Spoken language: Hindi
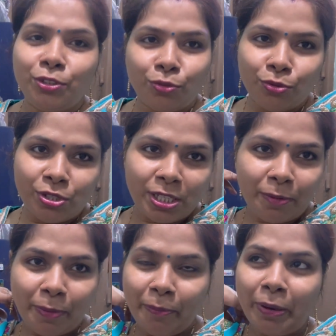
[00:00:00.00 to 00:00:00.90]
तो सिर
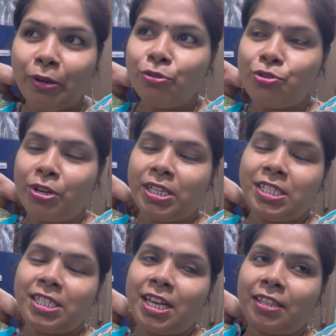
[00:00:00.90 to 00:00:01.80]
पे पल्लू जो है अच्छे
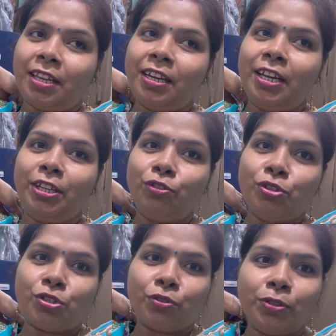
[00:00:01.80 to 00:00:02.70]
से आता नहीं है तो
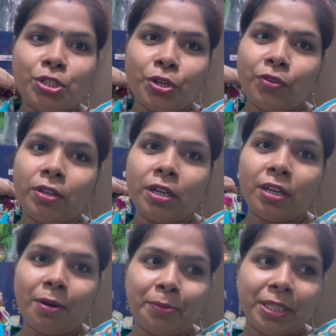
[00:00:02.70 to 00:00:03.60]
इसको सिक्योर
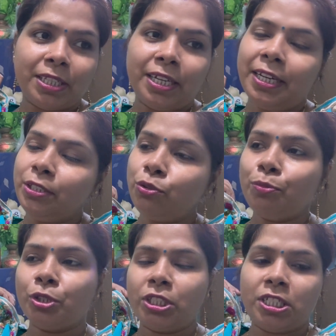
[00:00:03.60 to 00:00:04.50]
करना पड़ता है तो
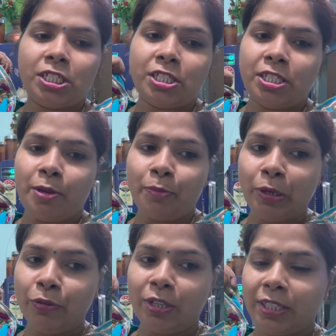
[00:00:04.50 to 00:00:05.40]
बहुत ही अच्छे से ये
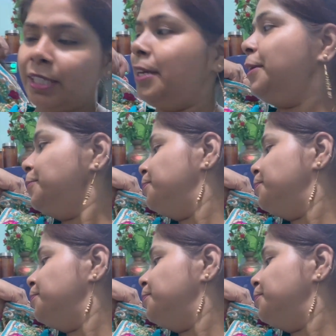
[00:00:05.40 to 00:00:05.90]
पल्लू रहता है